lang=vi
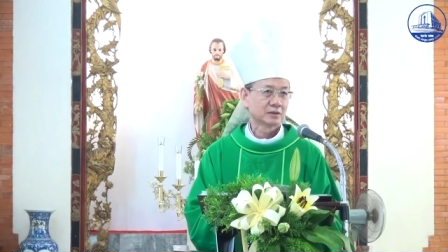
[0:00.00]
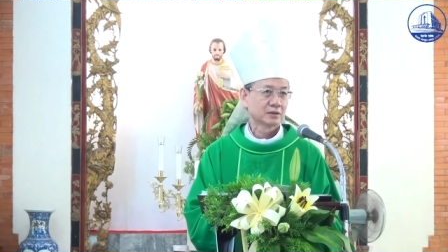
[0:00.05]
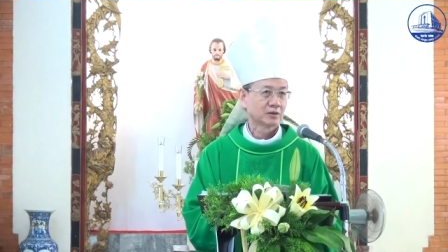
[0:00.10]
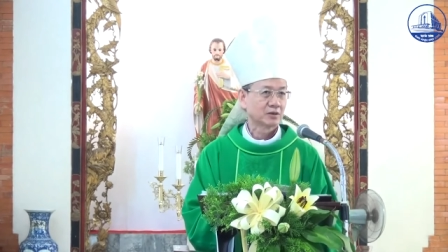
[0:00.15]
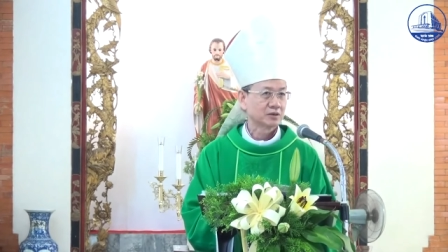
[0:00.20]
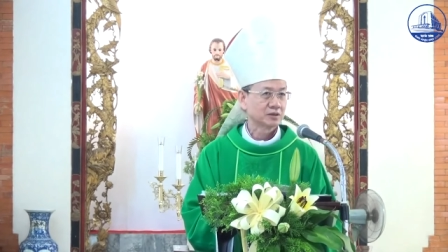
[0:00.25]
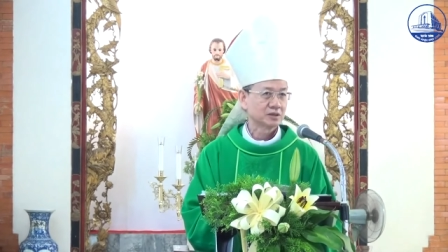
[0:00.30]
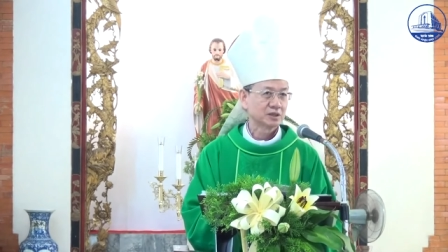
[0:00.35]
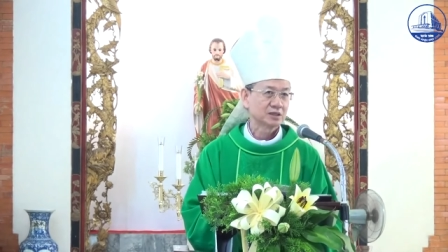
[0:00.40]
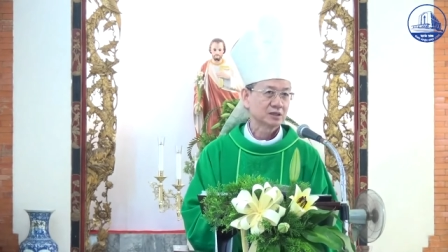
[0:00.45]

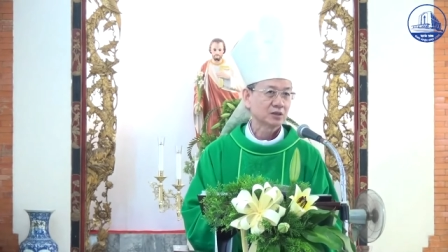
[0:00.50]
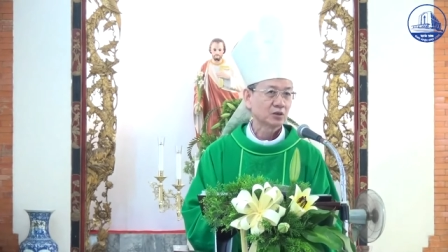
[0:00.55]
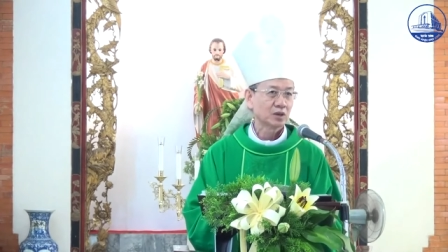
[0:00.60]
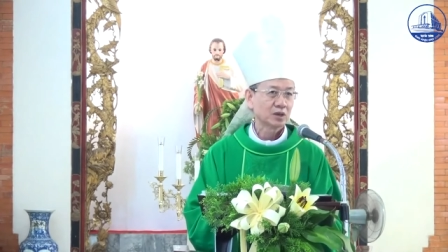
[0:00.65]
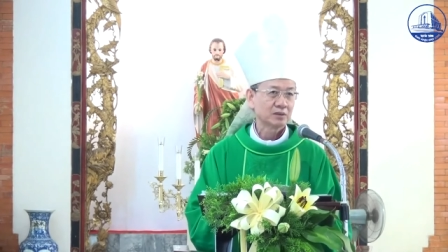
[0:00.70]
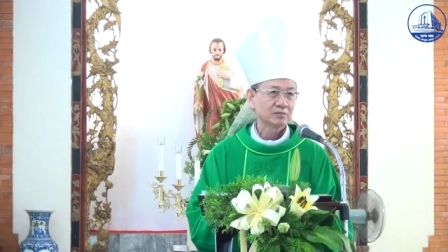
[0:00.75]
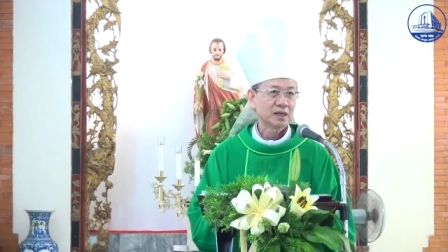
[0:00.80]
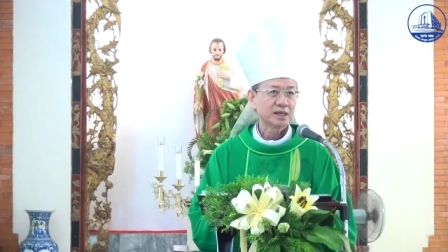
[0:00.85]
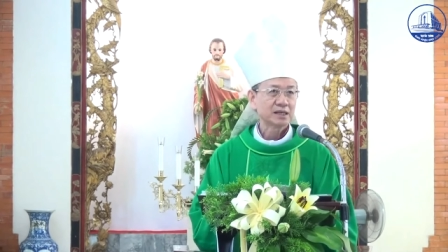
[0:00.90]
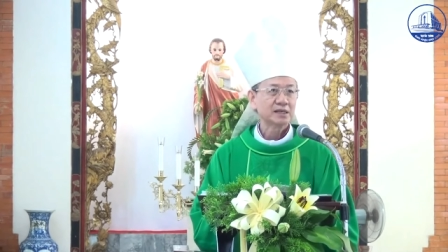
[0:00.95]
có những cái
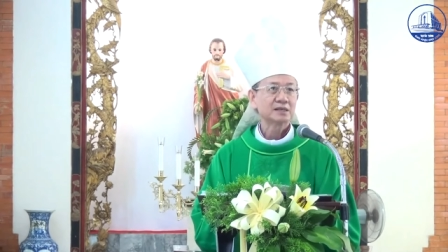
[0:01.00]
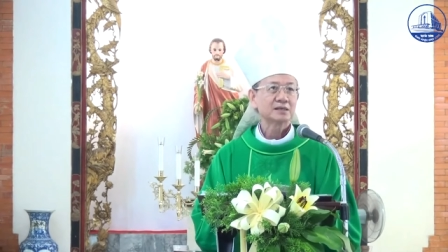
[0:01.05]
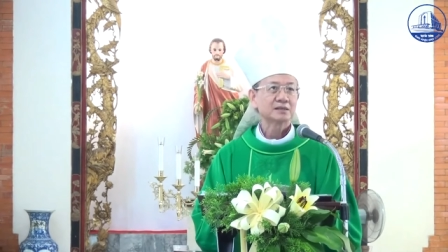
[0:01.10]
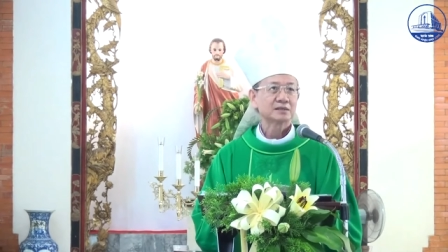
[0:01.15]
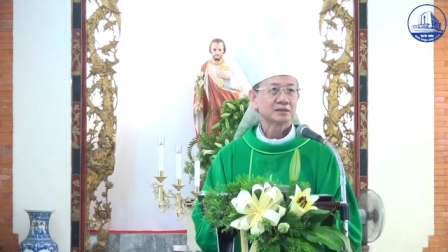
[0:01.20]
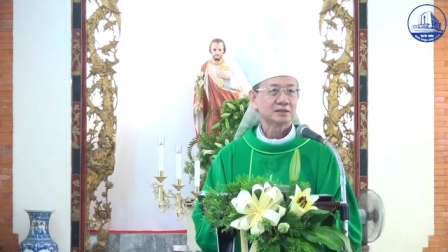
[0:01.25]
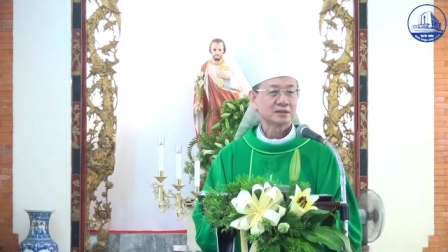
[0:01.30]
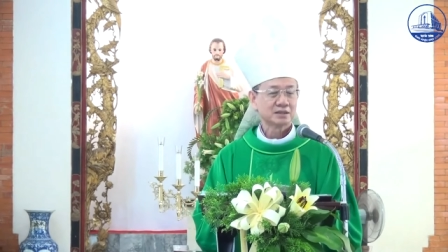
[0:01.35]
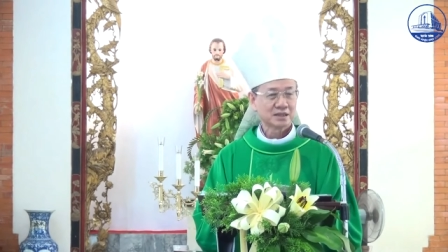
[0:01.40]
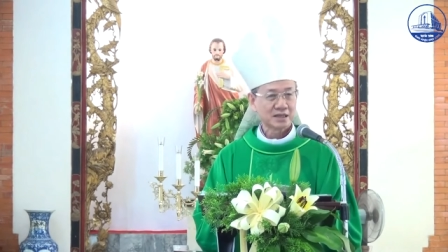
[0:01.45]
loại
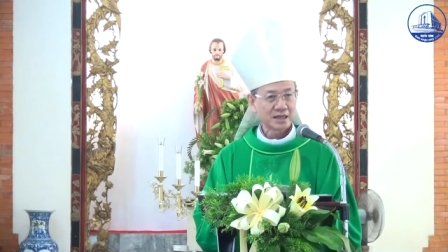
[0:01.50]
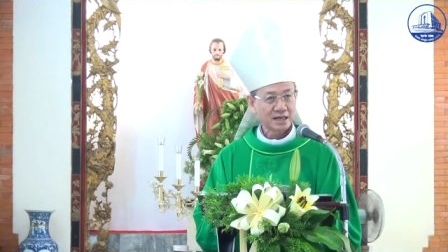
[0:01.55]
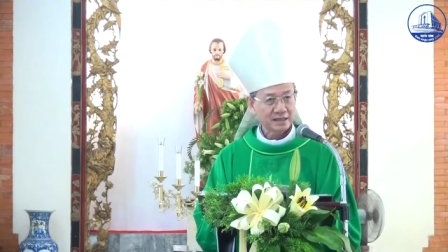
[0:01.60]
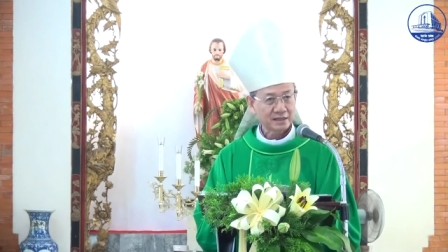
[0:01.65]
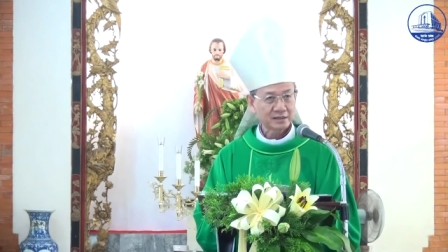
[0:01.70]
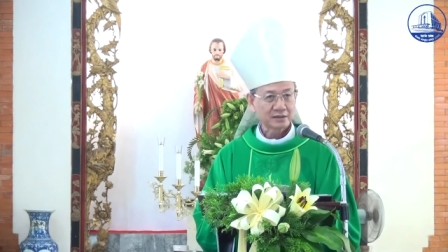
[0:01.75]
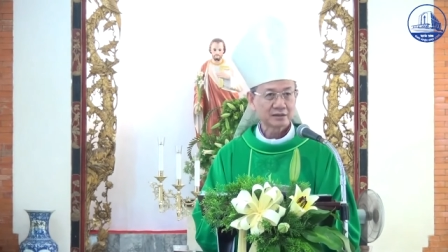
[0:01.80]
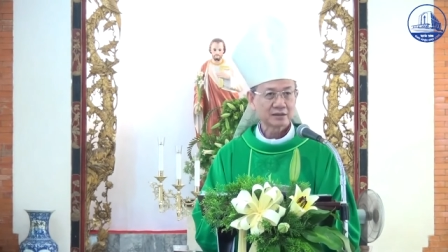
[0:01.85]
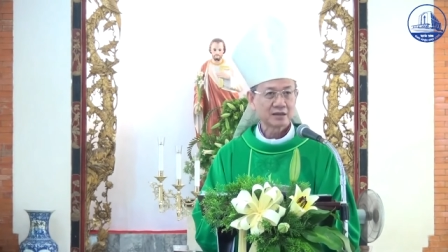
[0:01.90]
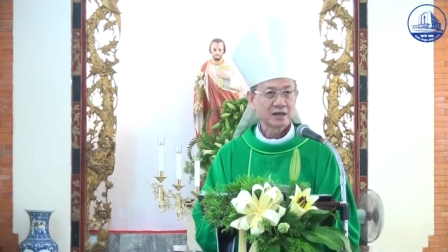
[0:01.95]
bánh à,
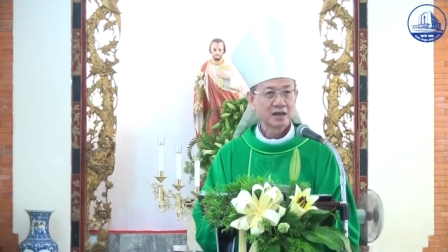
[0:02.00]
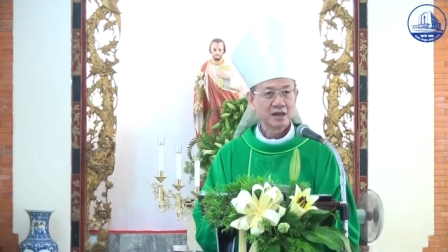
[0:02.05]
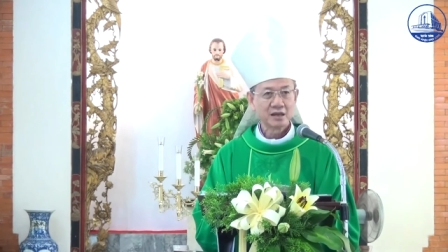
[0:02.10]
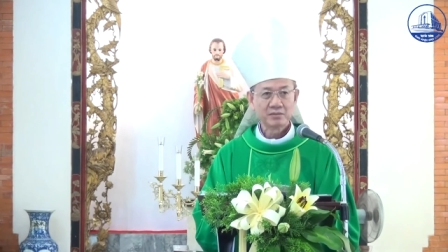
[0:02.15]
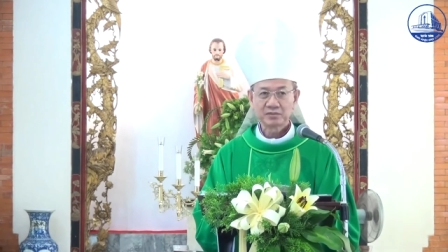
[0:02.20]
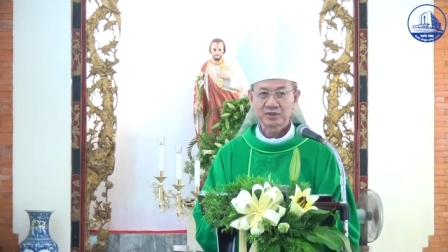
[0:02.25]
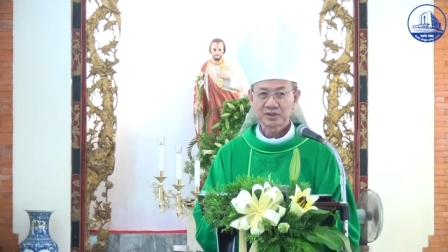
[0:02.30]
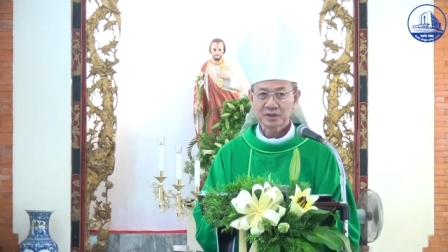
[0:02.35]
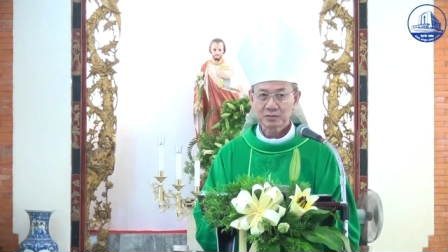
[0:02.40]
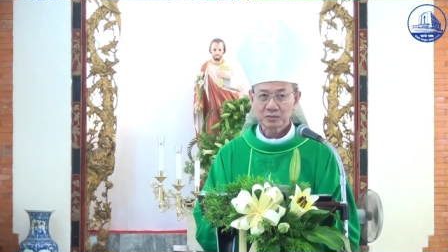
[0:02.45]
ăn
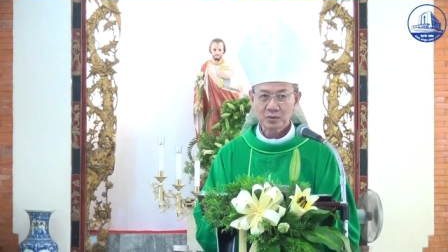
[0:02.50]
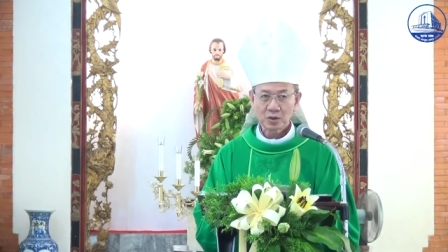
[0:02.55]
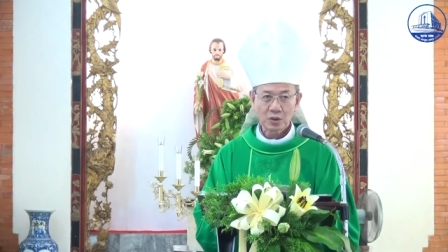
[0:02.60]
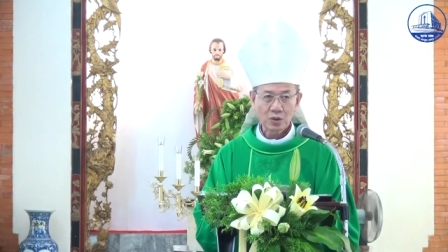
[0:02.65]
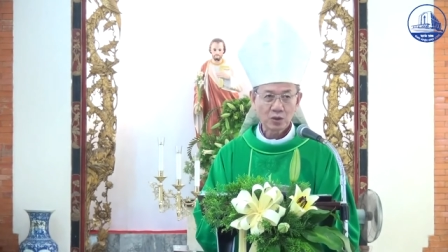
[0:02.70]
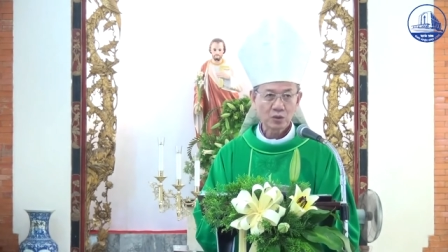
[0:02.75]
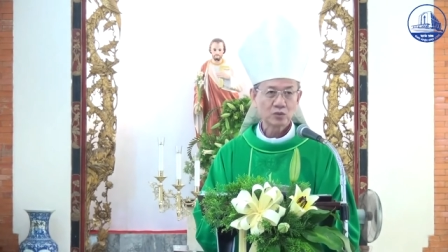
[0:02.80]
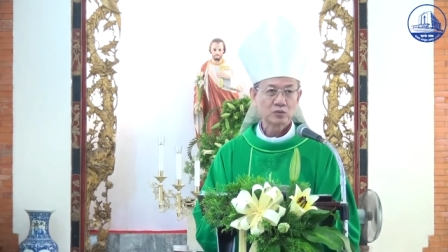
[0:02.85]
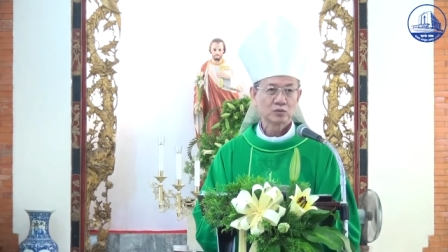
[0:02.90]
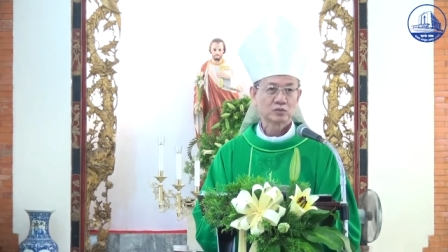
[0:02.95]
thêm chất
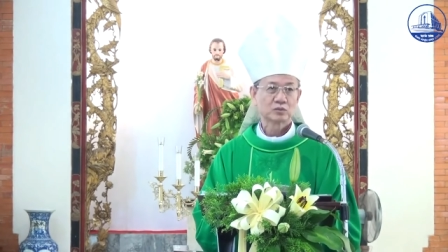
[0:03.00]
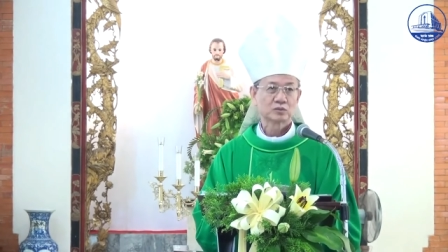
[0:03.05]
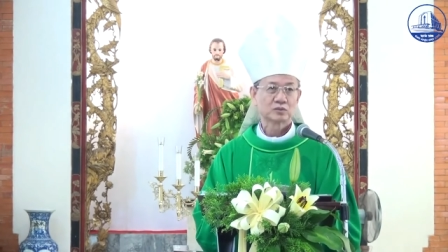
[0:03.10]
bổ